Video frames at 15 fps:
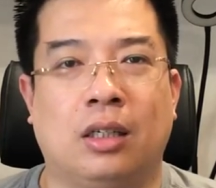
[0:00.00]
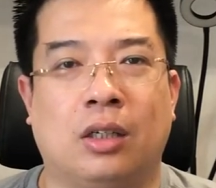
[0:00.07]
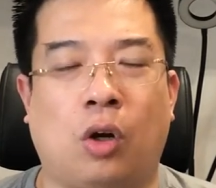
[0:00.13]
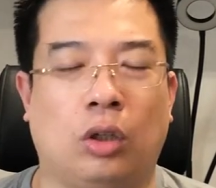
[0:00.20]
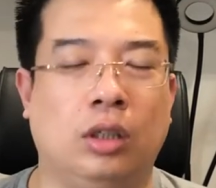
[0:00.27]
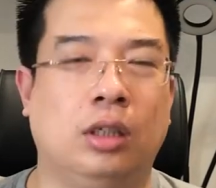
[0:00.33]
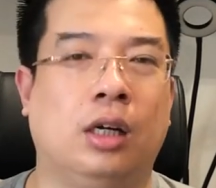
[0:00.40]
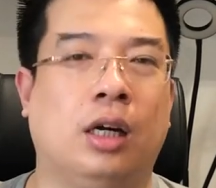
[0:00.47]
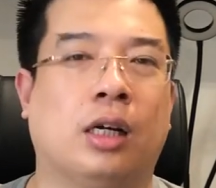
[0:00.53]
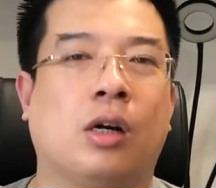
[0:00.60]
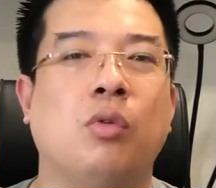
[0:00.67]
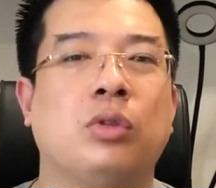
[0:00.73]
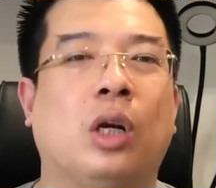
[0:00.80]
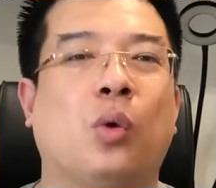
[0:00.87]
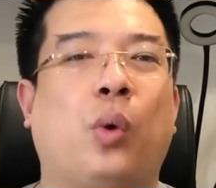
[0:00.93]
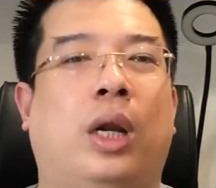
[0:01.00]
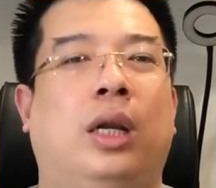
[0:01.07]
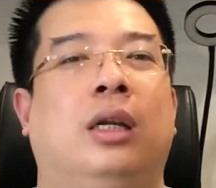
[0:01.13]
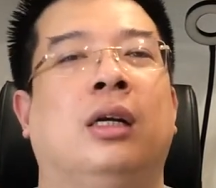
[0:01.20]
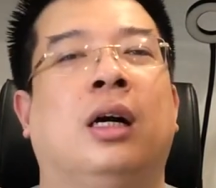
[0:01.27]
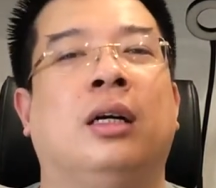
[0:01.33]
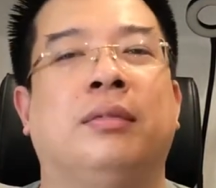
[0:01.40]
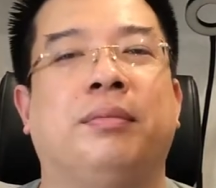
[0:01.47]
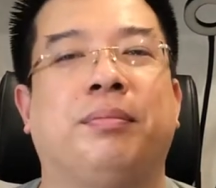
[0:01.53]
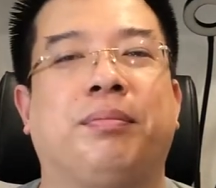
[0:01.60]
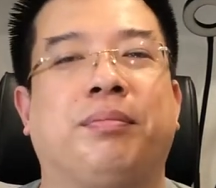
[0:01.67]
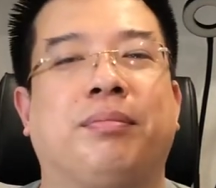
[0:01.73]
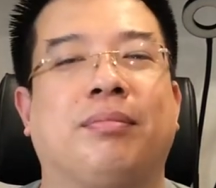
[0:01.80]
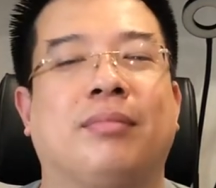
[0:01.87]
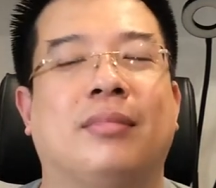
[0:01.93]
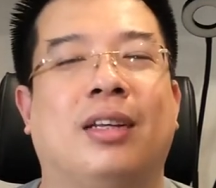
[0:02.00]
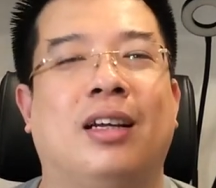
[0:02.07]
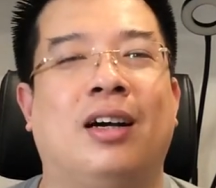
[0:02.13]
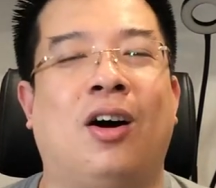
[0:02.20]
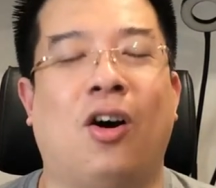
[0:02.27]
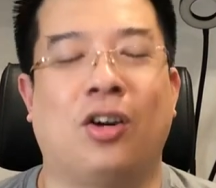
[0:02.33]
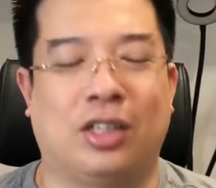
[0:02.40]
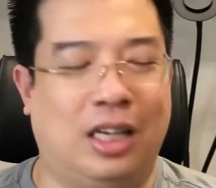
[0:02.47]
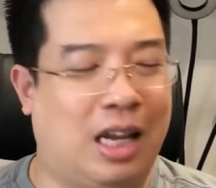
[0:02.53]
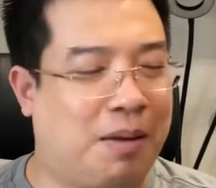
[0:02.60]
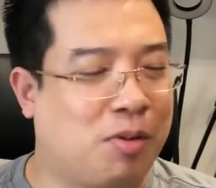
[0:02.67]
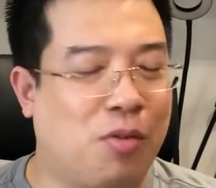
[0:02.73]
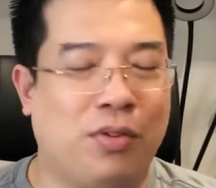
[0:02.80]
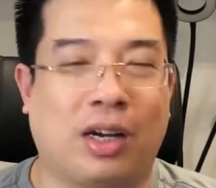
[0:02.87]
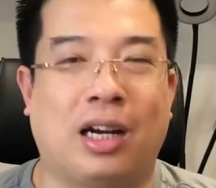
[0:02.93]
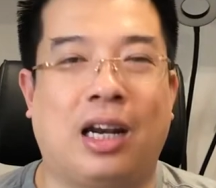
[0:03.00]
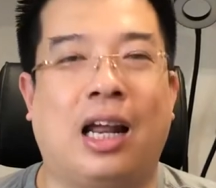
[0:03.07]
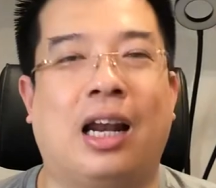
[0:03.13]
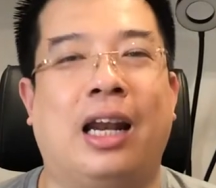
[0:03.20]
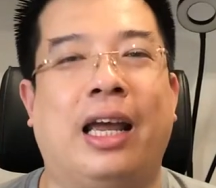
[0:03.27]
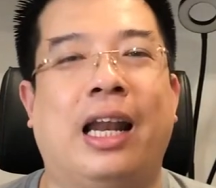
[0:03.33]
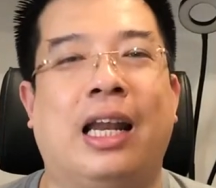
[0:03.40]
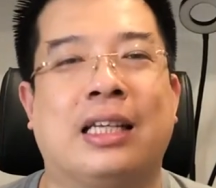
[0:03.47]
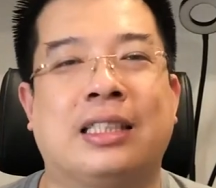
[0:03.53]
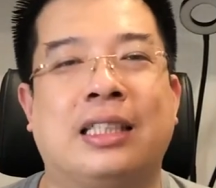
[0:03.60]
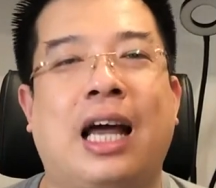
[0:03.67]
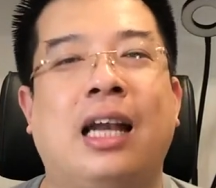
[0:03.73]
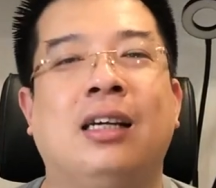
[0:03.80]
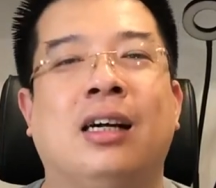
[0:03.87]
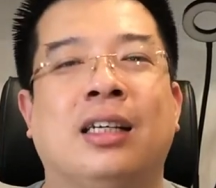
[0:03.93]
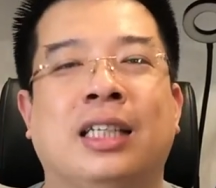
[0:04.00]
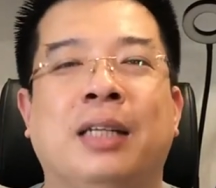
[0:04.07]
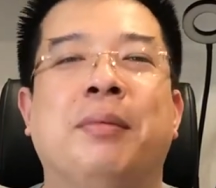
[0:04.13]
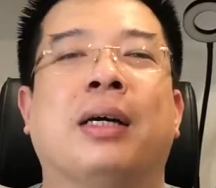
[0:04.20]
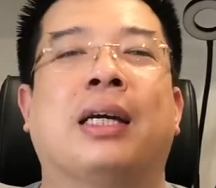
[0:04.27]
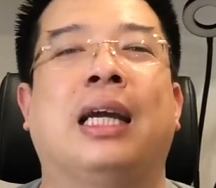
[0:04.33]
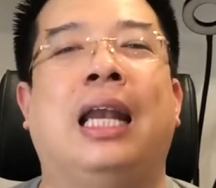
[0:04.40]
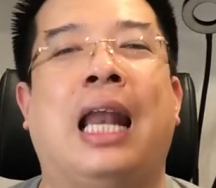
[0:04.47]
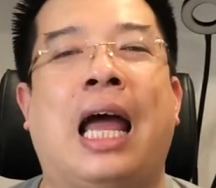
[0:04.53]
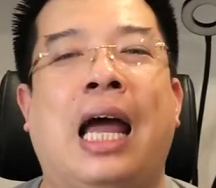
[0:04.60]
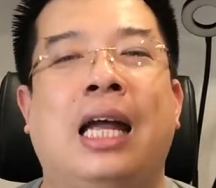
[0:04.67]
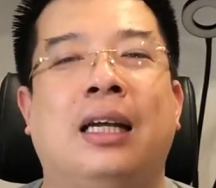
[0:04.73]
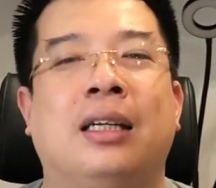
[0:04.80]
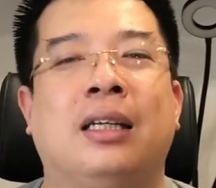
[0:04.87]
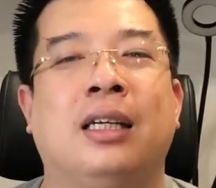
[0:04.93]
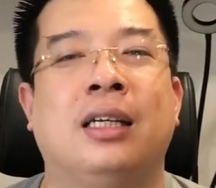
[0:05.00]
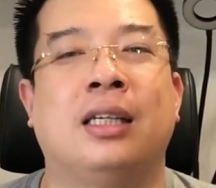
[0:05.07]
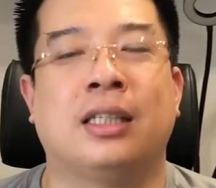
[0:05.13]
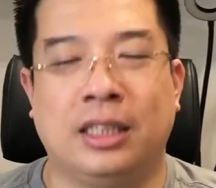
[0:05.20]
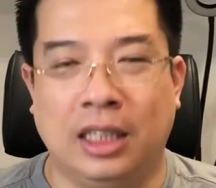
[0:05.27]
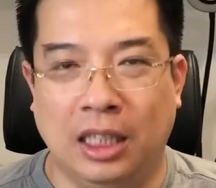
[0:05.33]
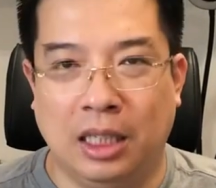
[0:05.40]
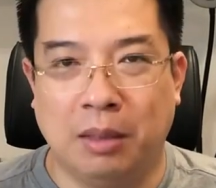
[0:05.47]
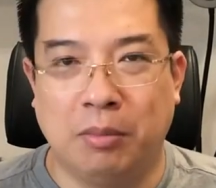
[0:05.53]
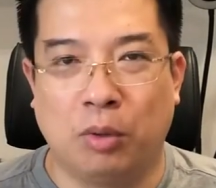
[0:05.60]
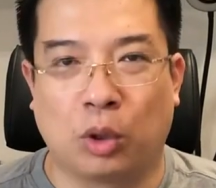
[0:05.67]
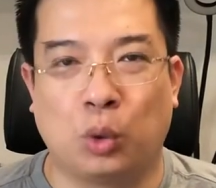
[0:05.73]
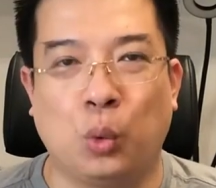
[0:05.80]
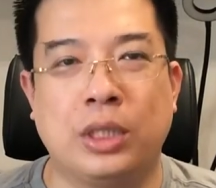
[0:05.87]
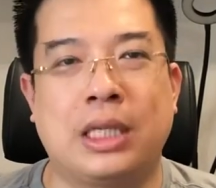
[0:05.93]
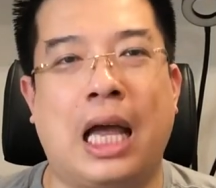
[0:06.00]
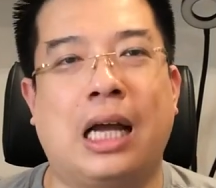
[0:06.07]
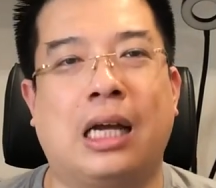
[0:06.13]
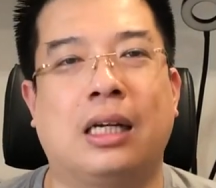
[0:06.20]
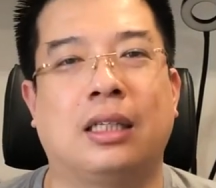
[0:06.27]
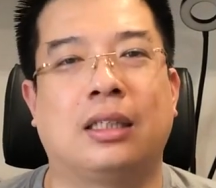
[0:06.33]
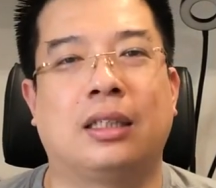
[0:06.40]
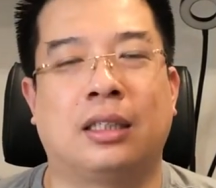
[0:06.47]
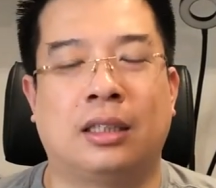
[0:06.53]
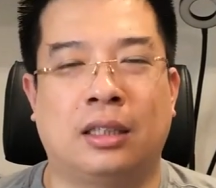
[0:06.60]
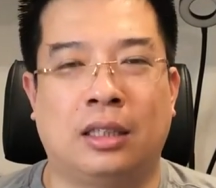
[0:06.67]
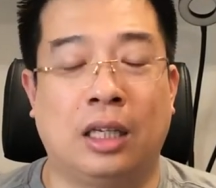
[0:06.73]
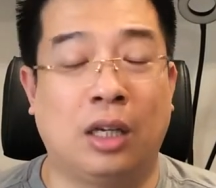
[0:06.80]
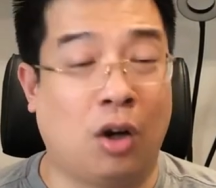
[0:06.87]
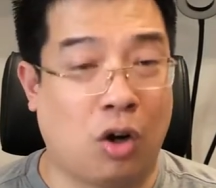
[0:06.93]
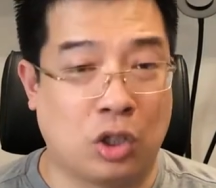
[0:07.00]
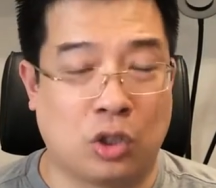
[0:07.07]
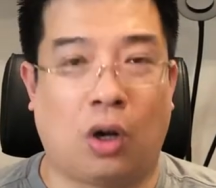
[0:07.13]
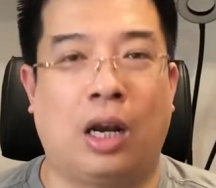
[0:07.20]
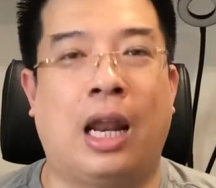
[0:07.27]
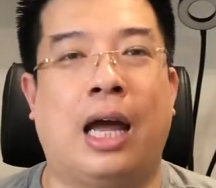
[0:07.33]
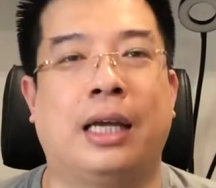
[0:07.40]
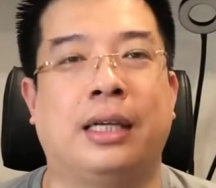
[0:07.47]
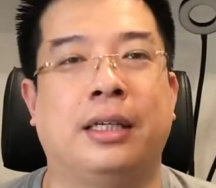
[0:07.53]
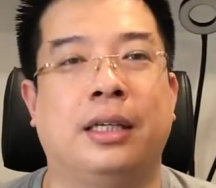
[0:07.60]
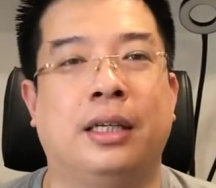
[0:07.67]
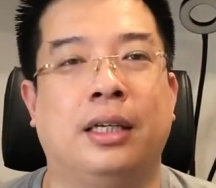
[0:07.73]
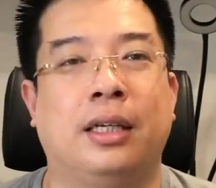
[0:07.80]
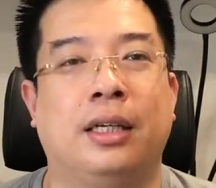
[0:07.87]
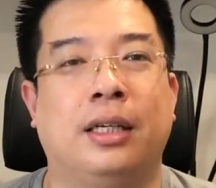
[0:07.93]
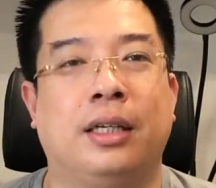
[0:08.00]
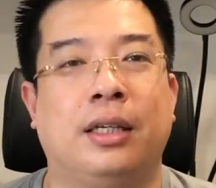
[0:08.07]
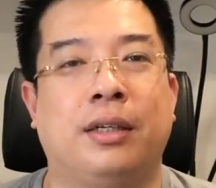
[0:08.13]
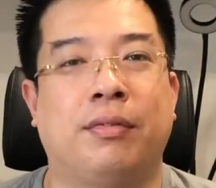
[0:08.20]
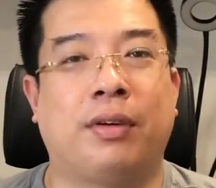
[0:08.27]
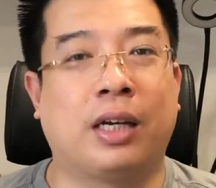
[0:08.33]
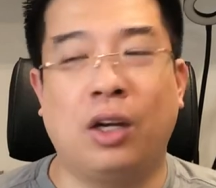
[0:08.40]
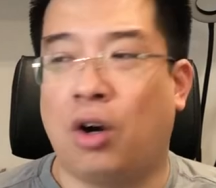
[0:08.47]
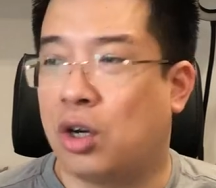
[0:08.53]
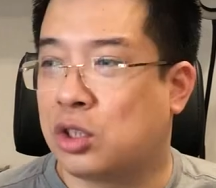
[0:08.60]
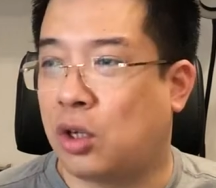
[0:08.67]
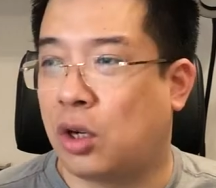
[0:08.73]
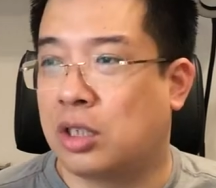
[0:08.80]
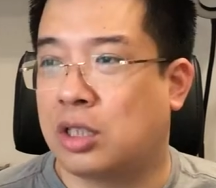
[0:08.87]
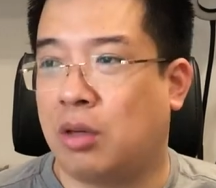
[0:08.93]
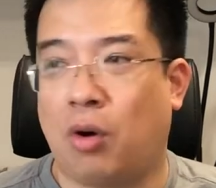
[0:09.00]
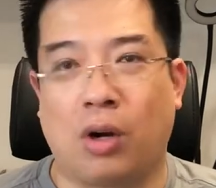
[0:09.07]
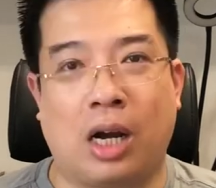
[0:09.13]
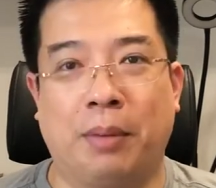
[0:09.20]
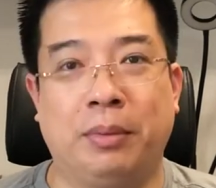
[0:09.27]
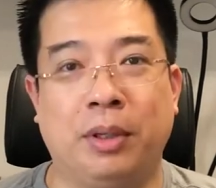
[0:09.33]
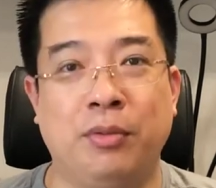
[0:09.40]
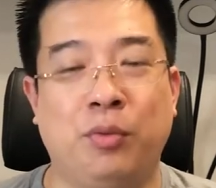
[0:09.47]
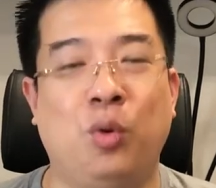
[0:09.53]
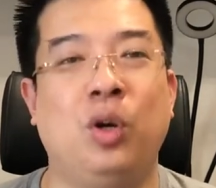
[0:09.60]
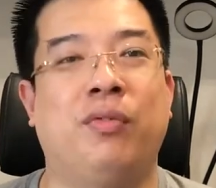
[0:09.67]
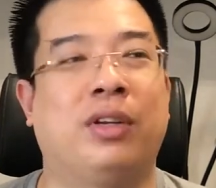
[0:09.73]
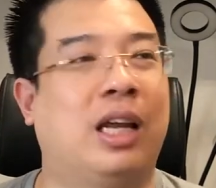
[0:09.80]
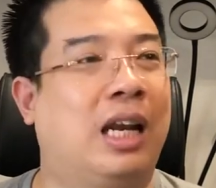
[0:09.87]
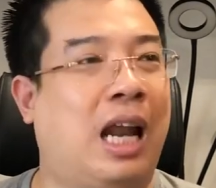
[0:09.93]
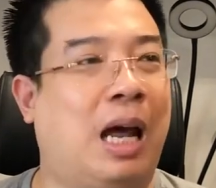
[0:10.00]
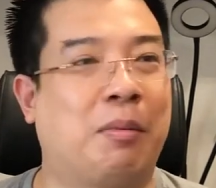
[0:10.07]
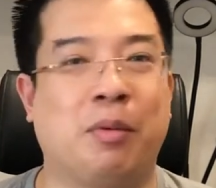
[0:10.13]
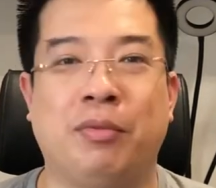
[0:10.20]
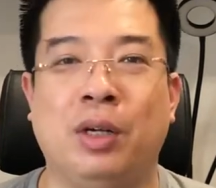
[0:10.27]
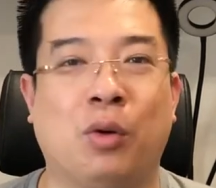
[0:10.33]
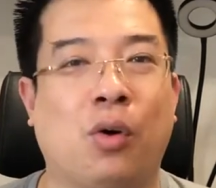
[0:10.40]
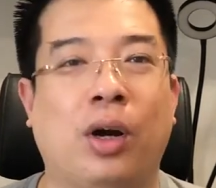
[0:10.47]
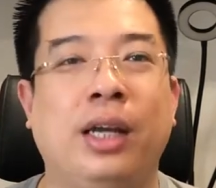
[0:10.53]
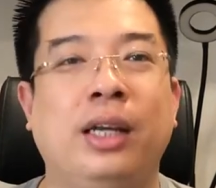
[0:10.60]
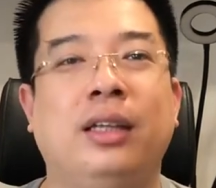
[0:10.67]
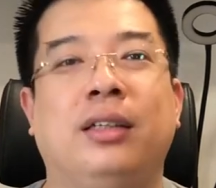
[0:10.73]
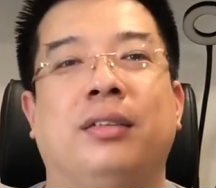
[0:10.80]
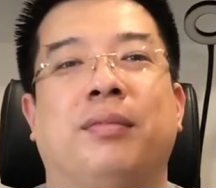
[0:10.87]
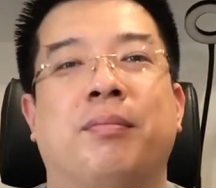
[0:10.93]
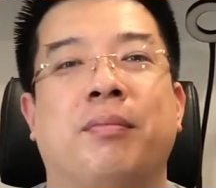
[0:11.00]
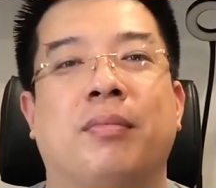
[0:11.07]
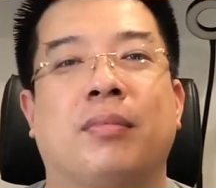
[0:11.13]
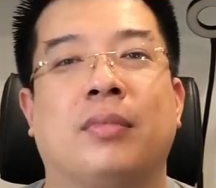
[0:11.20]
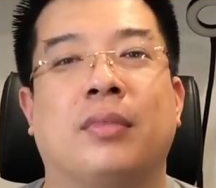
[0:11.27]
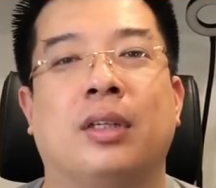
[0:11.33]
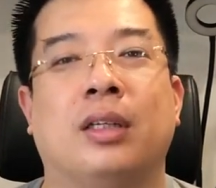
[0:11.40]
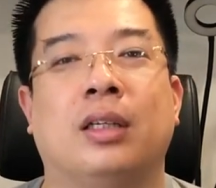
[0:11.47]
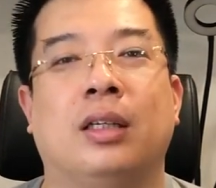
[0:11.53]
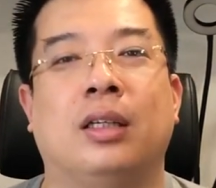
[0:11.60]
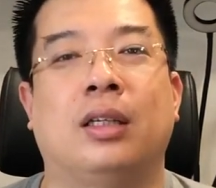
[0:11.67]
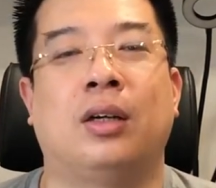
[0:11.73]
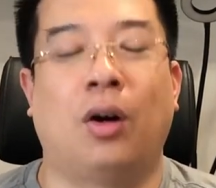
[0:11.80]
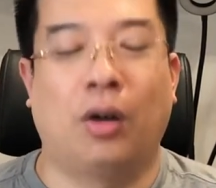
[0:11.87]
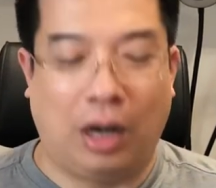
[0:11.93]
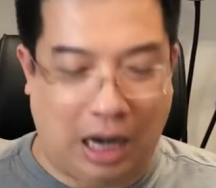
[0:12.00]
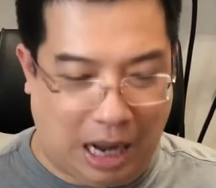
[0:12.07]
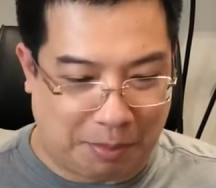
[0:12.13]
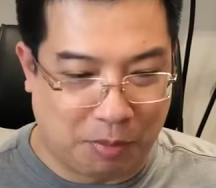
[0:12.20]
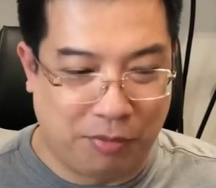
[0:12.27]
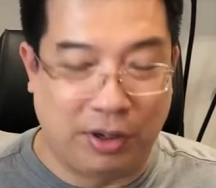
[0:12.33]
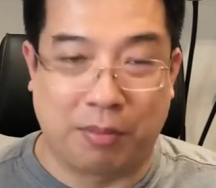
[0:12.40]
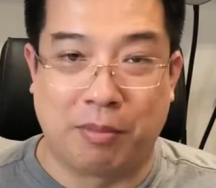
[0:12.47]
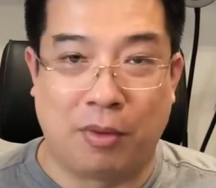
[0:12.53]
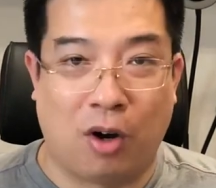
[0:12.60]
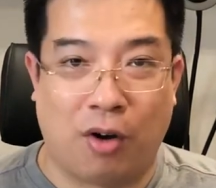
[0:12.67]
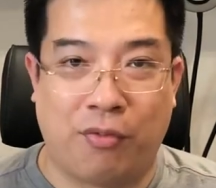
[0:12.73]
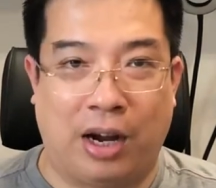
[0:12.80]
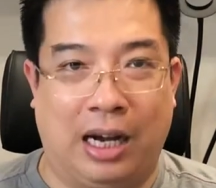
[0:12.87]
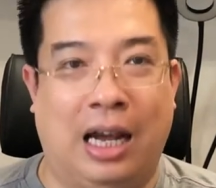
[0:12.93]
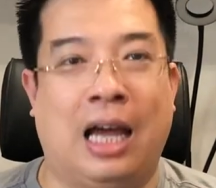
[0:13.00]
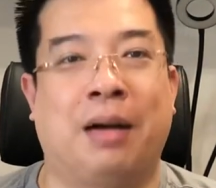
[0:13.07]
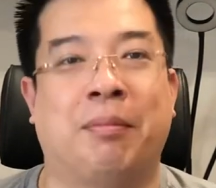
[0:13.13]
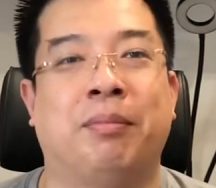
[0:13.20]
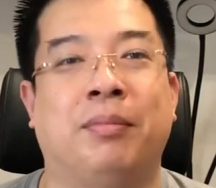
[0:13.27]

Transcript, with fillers: Có những người công nhân quét đường, họ chỉ làm công việc lặng lẽ là ra đường nhìn vào cái lá, nhìn đến một túi rác thì họ dọn lại. Và khi họ dọn xong họ cảm thấy vui vì đã làm một điều có ích. Họ đã làm một việc mà họ phải làm.